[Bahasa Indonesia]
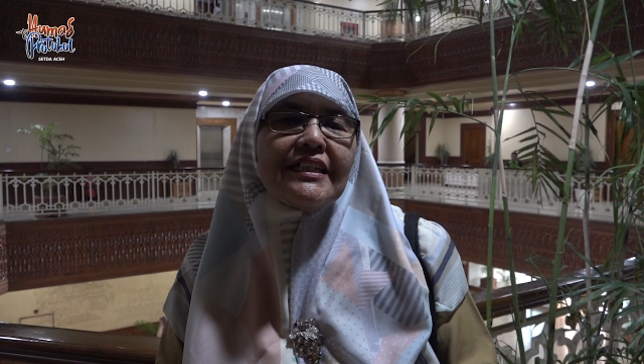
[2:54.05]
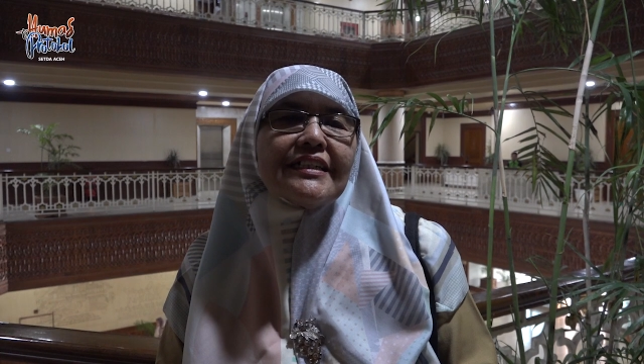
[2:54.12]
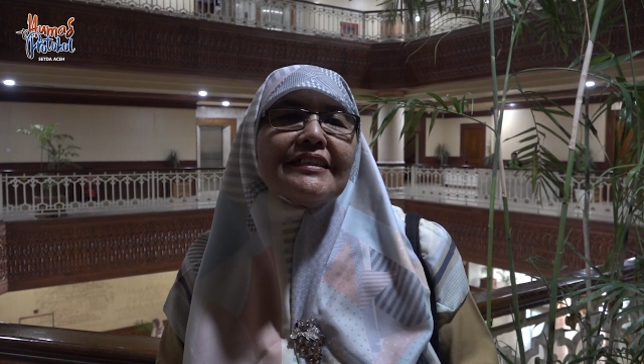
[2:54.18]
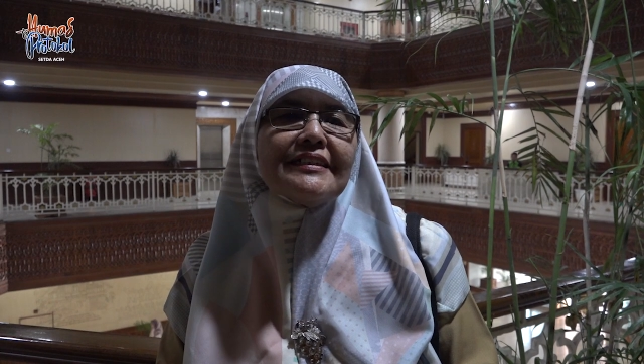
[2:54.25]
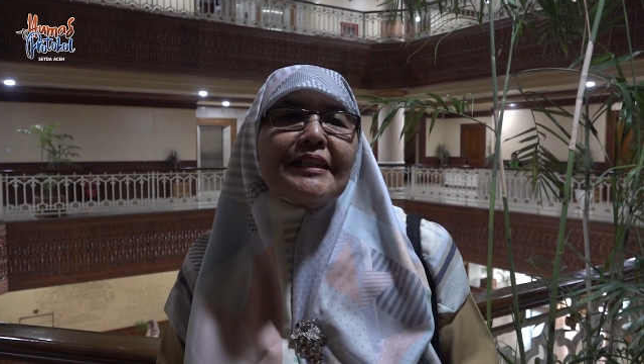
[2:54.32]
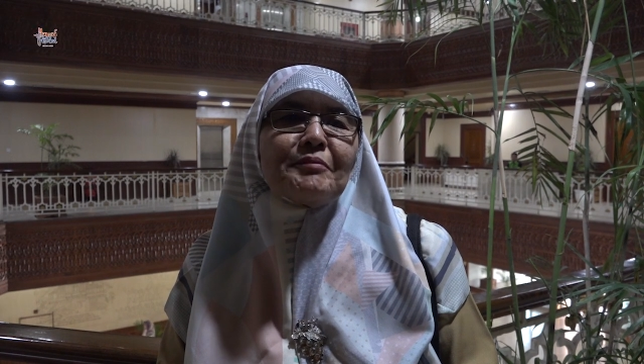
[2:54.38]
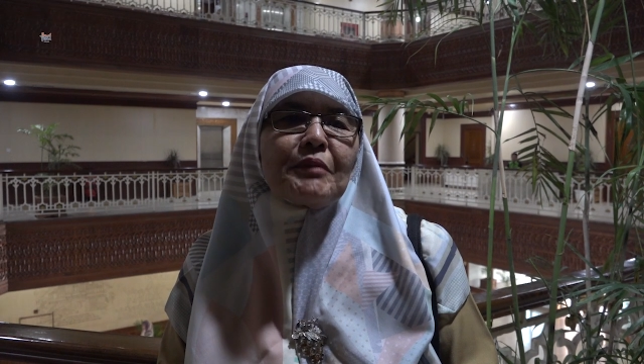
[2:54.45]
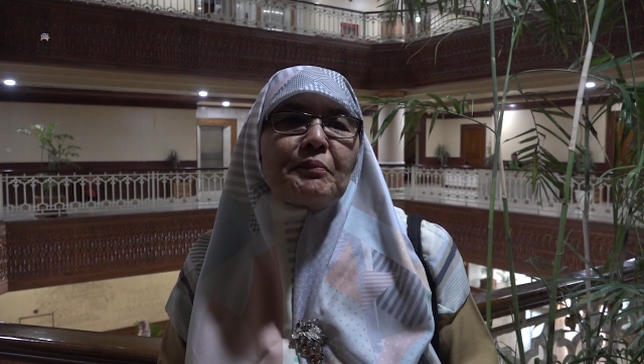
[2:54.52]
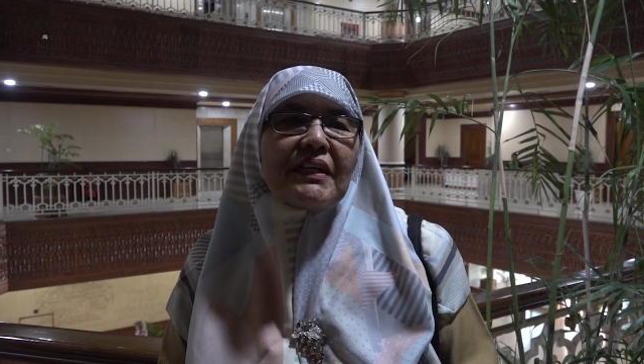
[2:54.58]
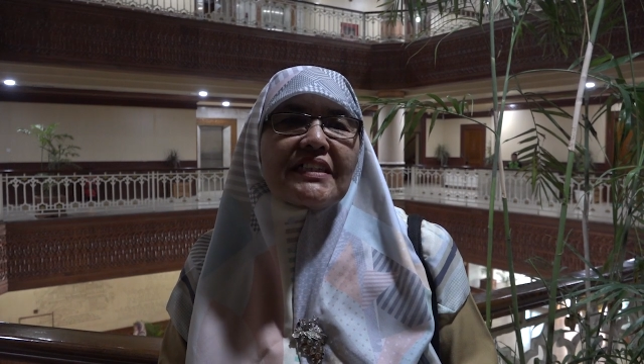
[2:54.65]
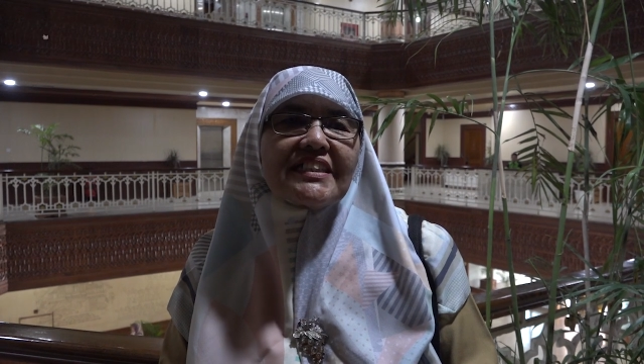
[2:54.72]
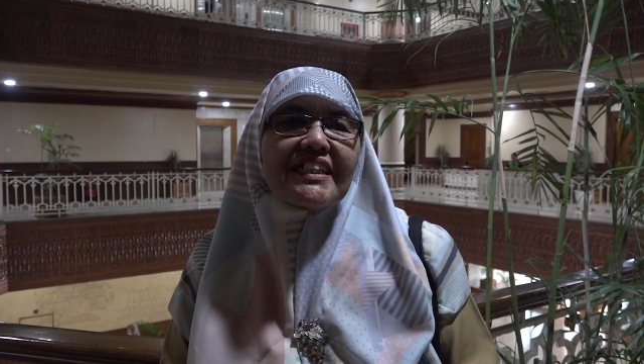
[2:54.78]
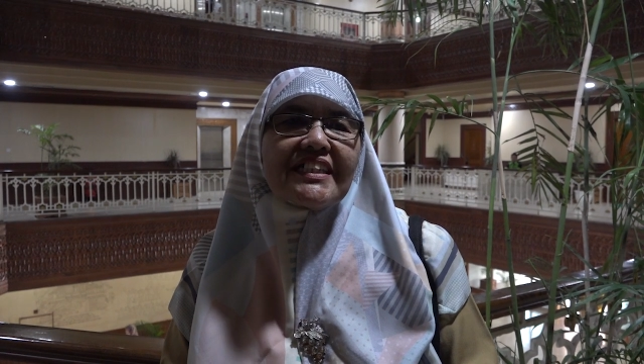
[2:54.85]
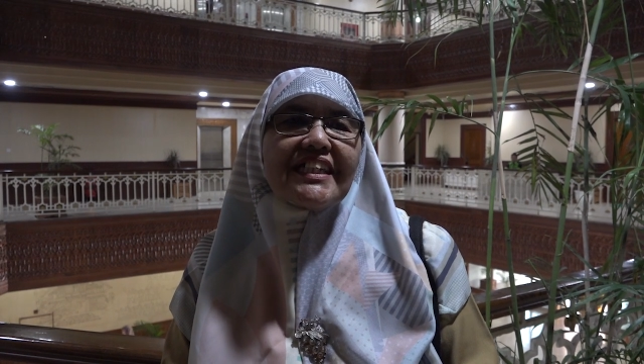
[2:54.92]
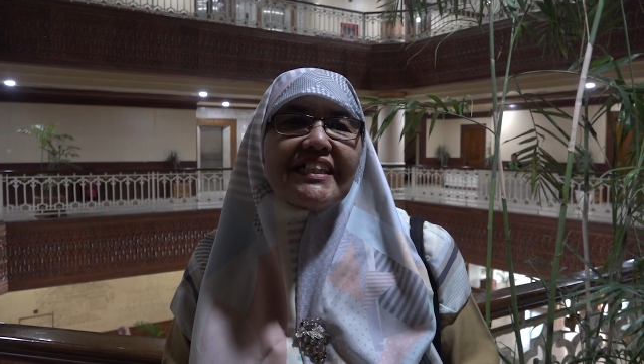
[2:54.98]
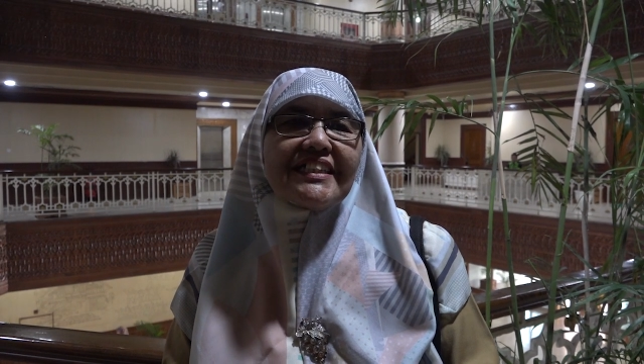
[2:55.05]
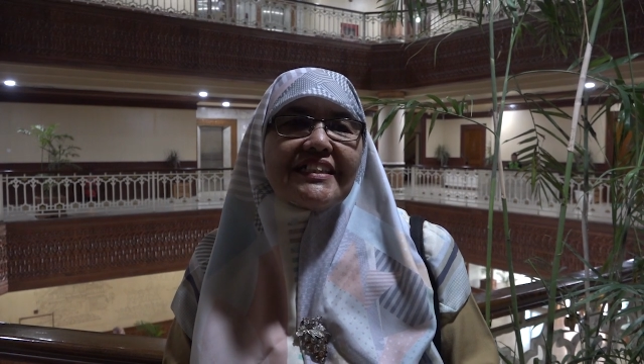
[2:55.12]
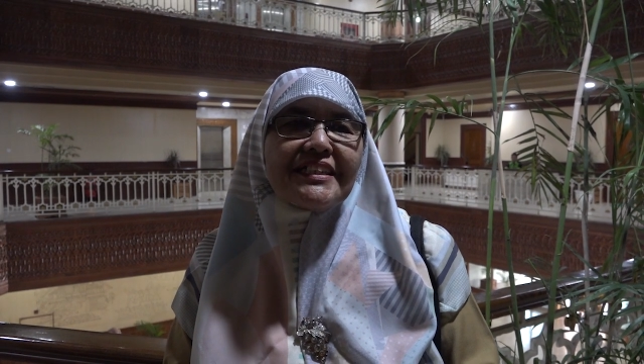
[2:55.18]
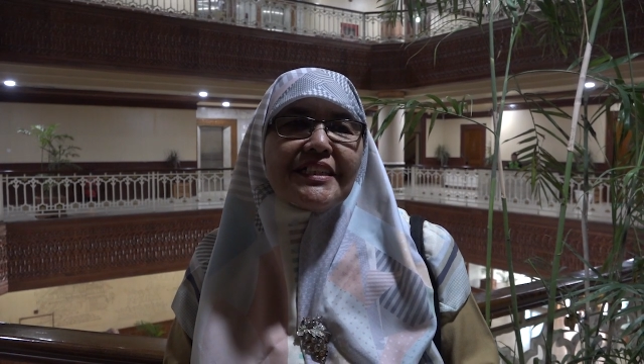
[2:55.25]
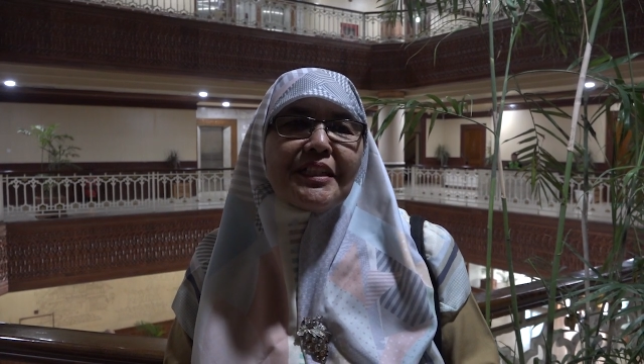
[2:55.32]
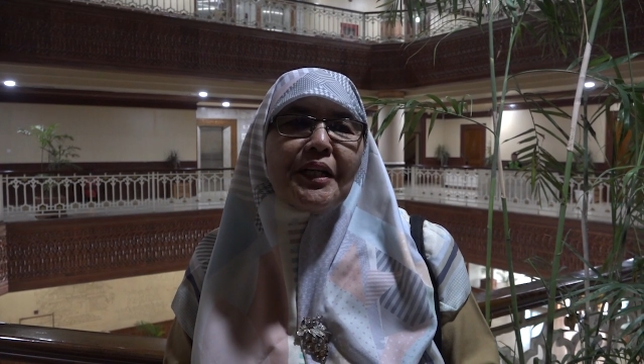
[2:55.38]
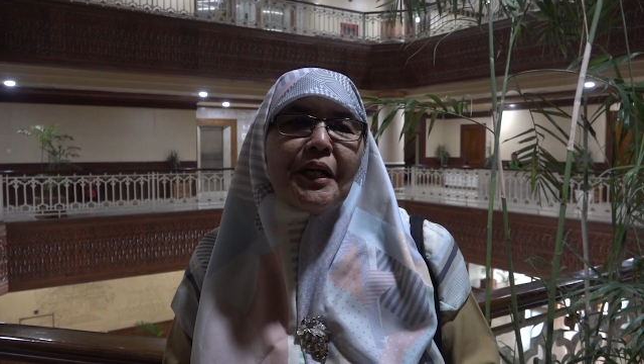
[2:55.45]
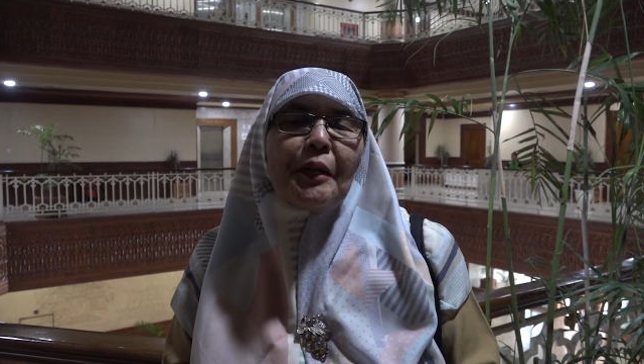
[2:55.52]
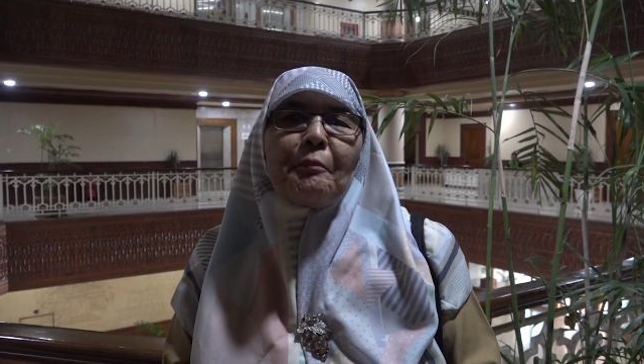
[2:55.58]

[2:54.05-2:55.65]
dengan Bapak Saida ini